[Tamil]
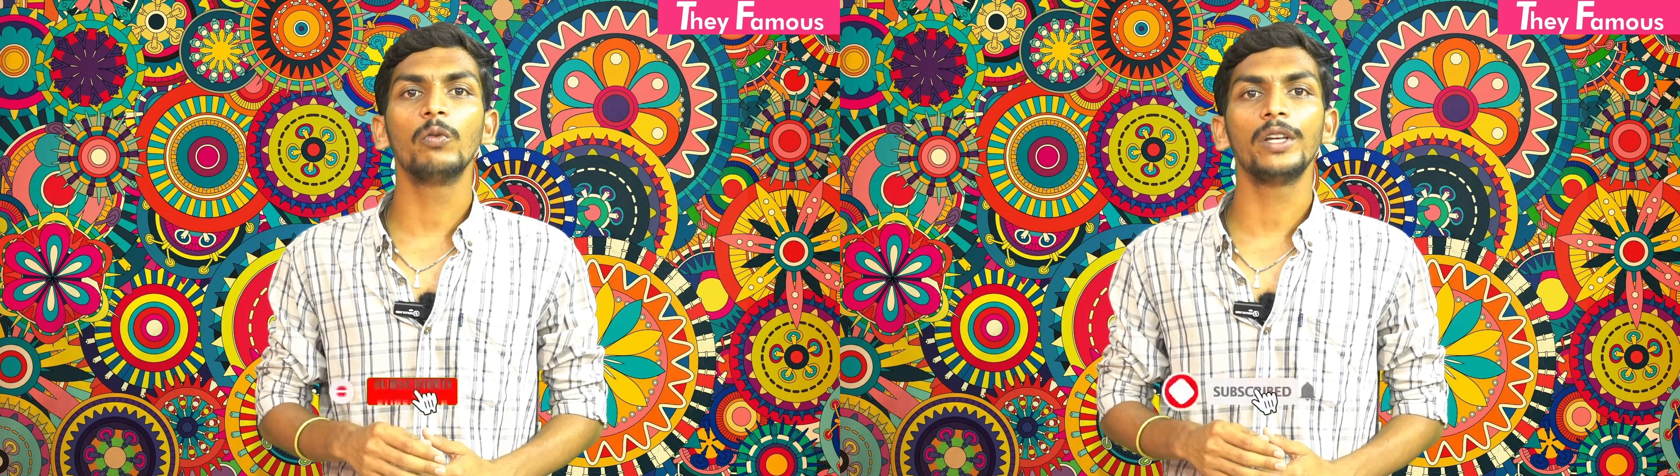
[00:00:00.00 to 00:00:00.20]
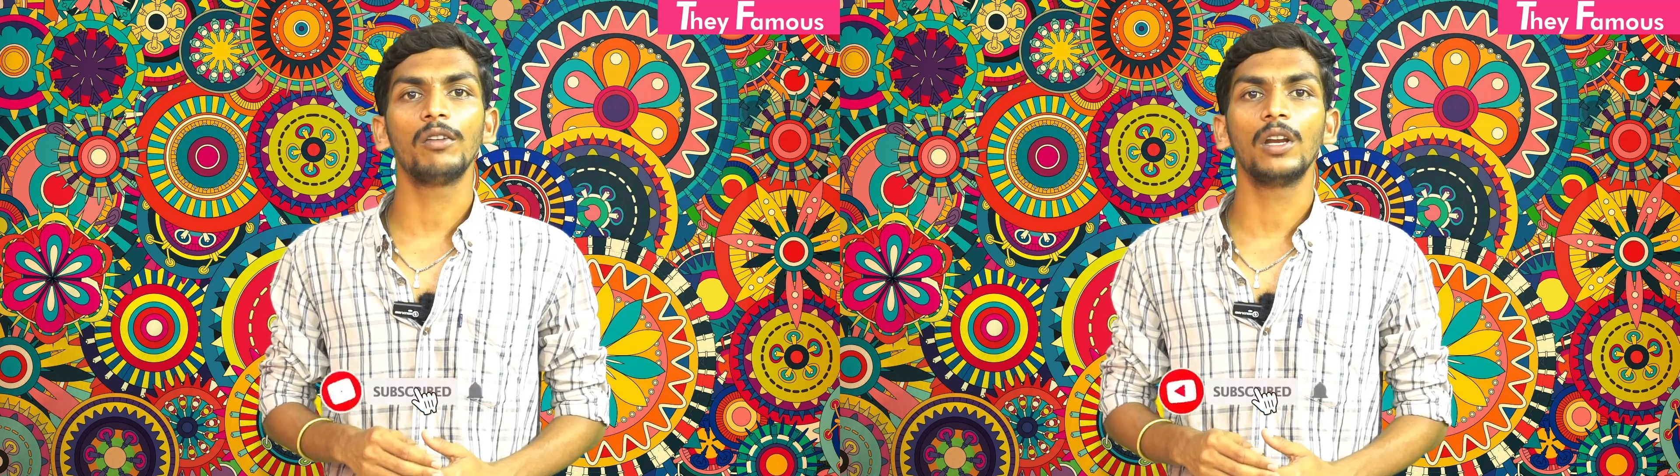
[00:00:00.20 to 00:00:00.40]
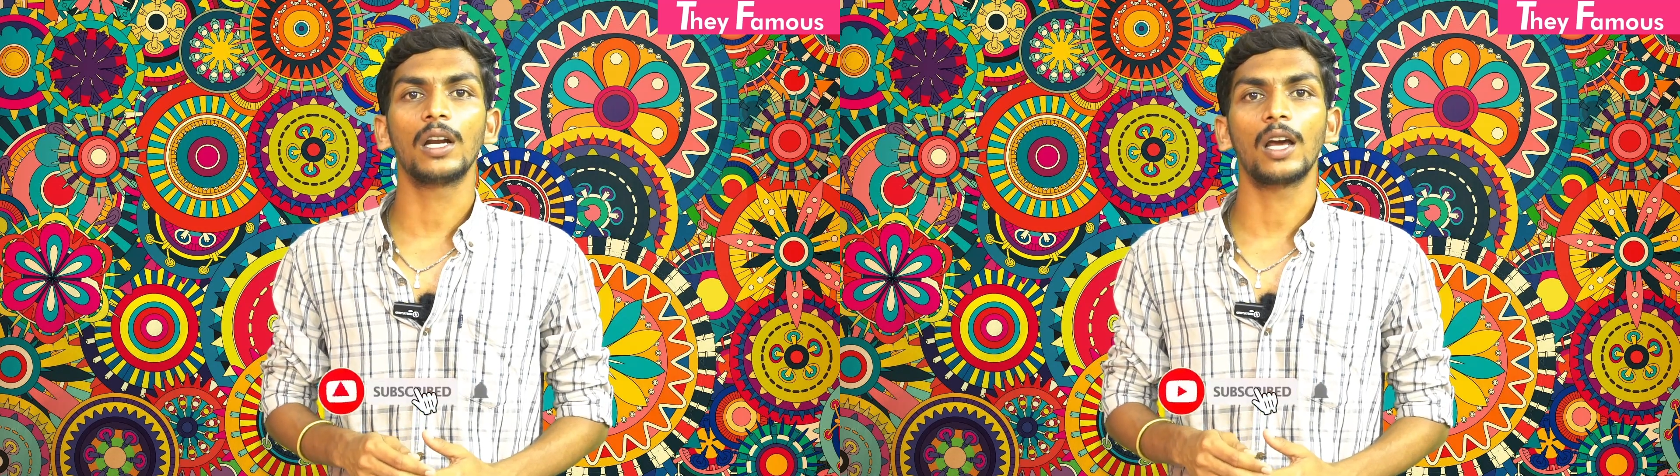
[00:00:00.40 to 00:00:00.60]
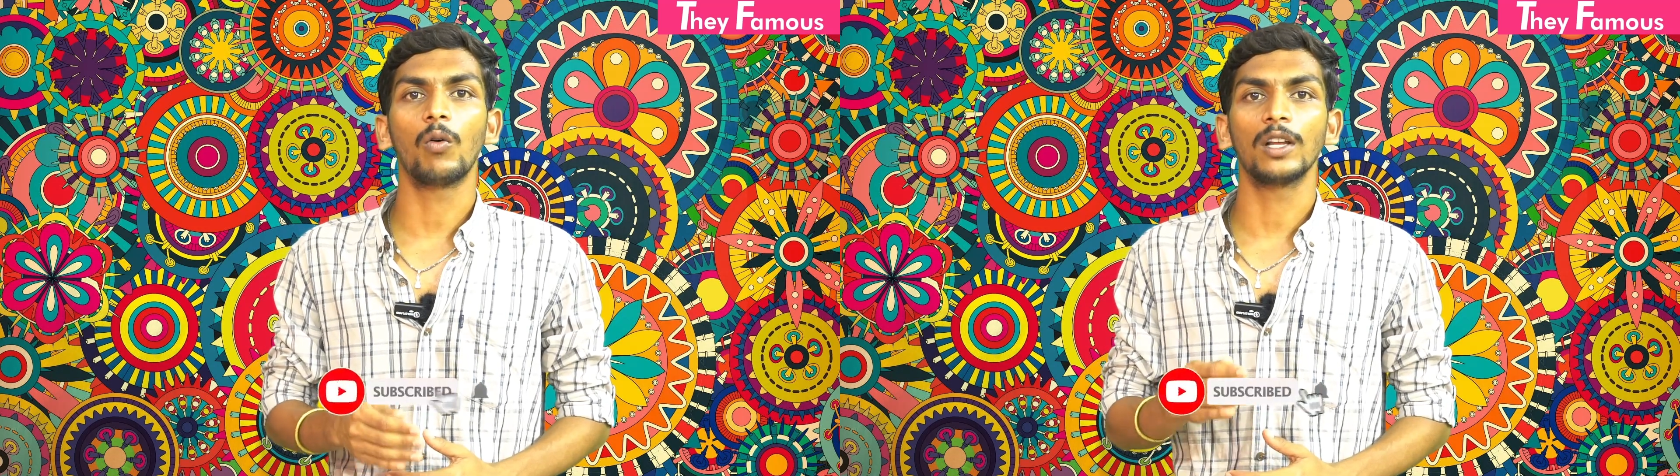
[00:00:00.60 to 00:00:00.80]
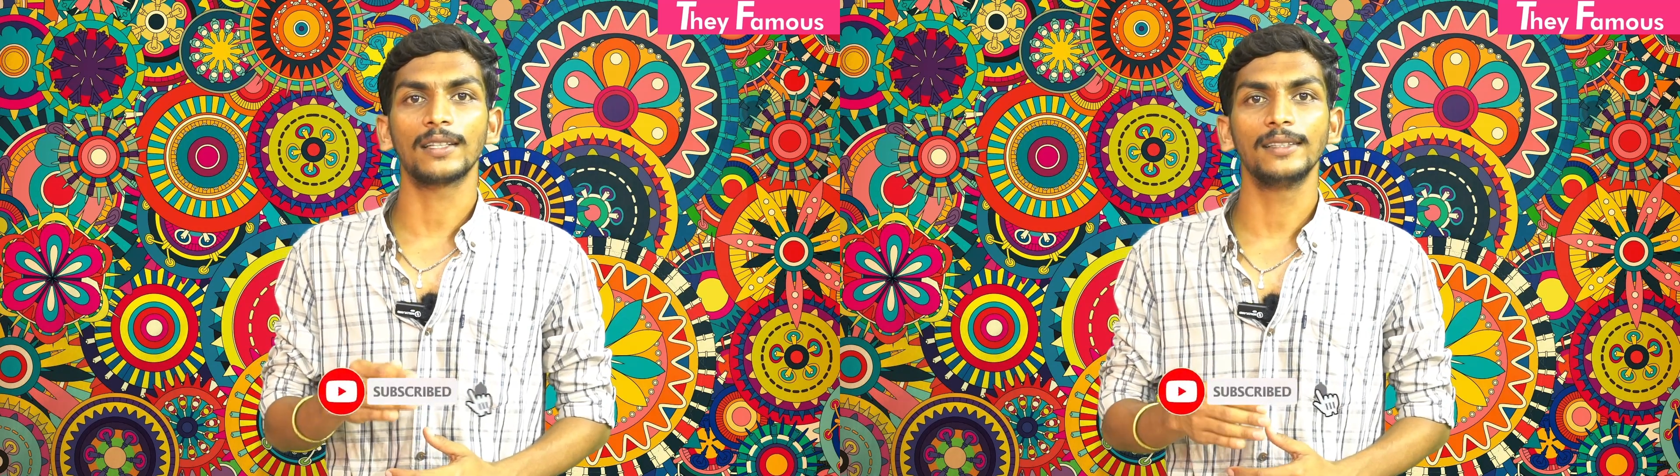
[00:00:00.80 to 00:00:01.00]
மூவி ரிவியூவில் நான்
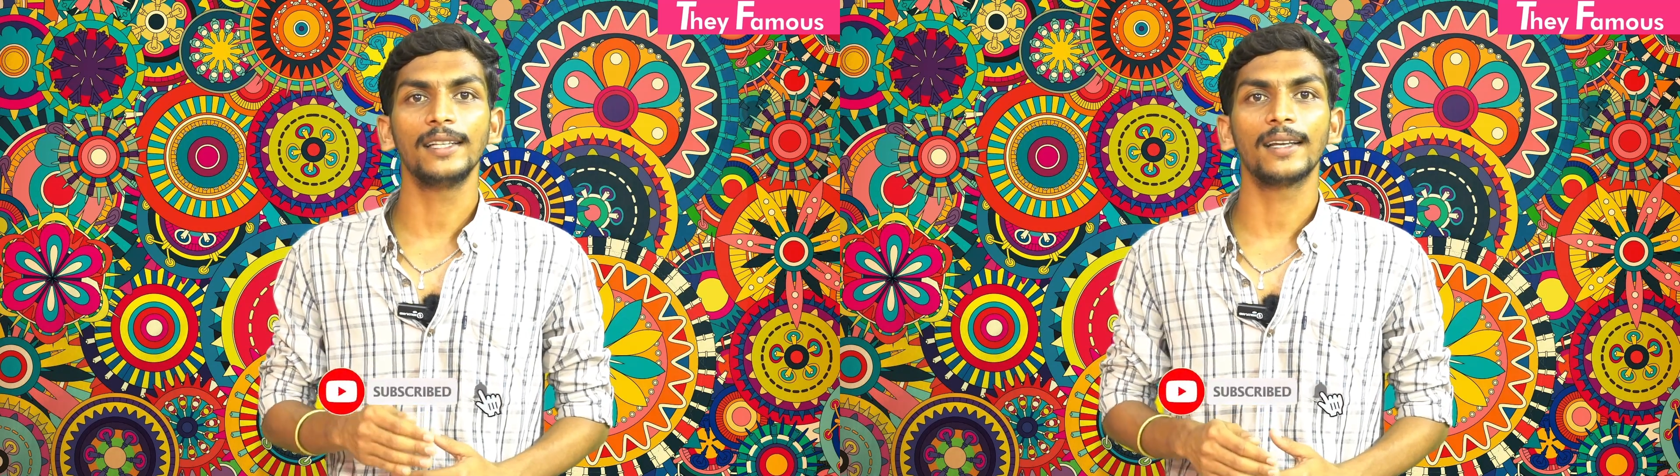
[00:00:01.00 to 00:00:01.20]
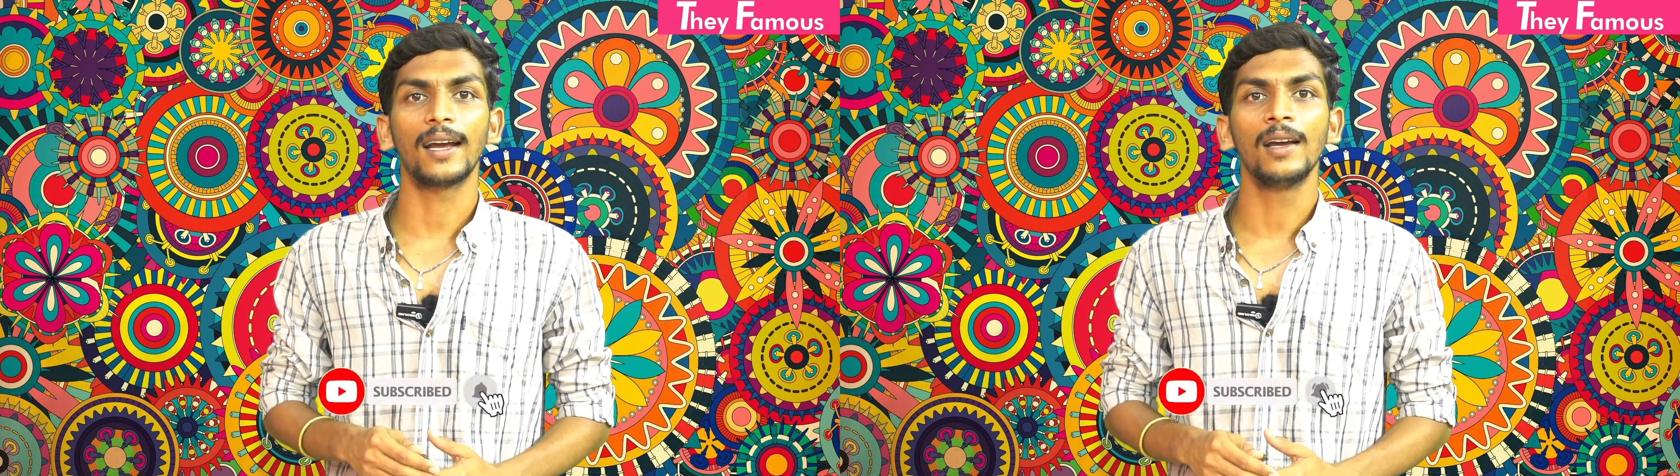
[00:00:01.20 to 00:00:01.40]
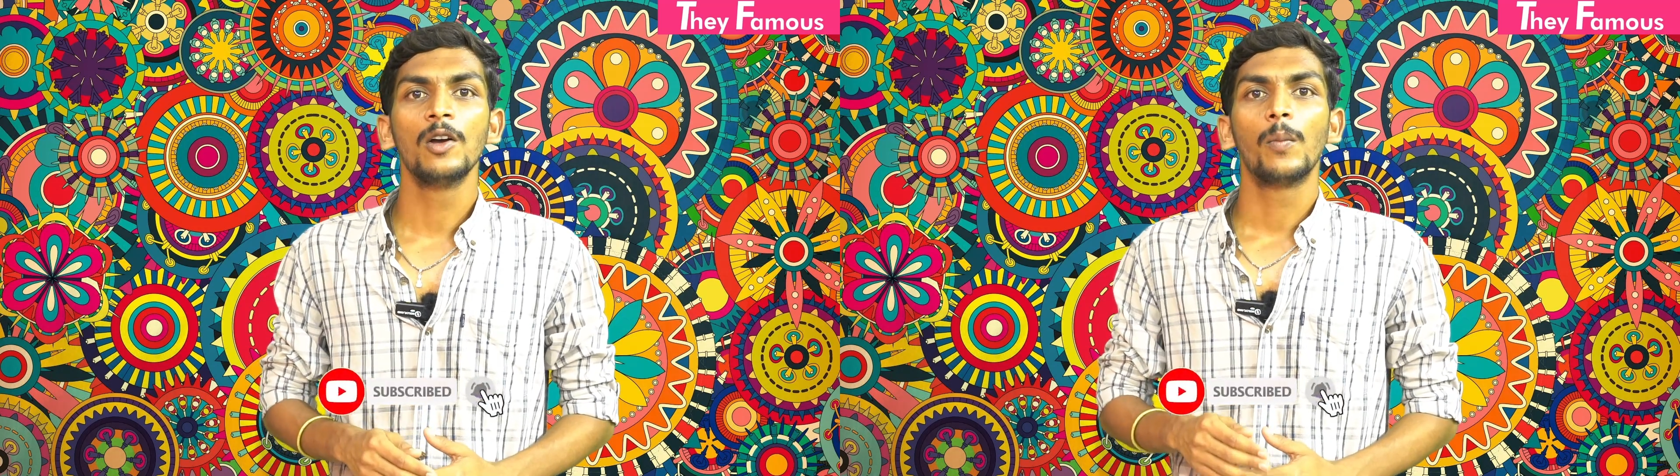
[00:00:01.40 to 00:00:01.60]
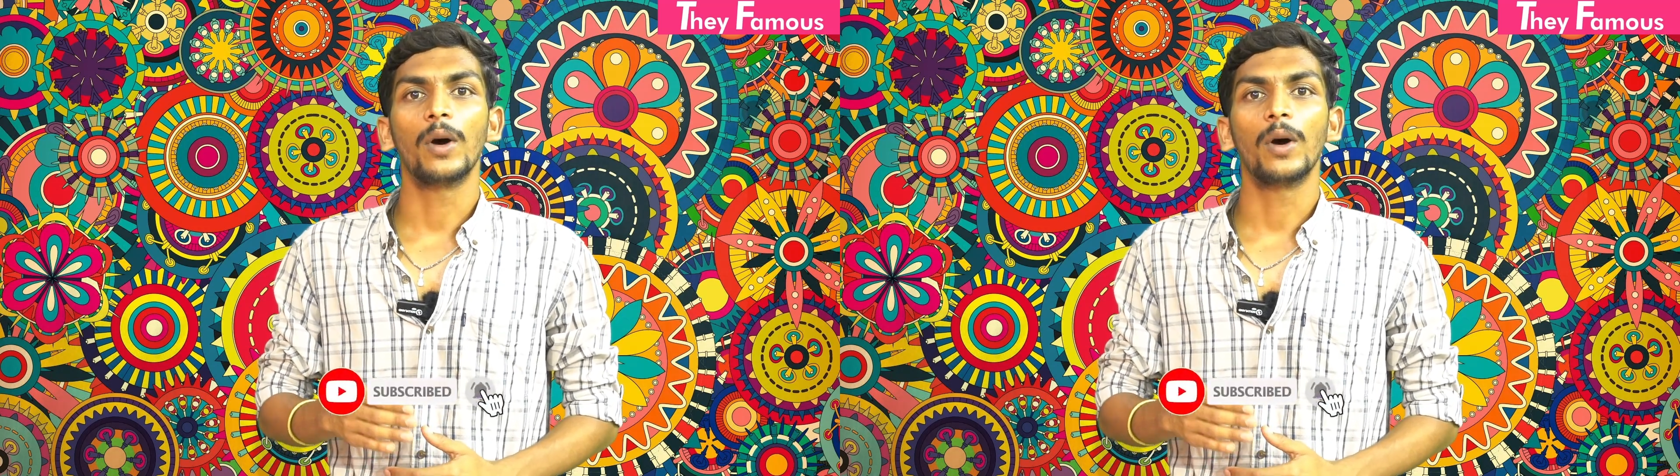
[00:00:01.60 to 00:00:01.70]
உங்களை சந்திக்கிறேன்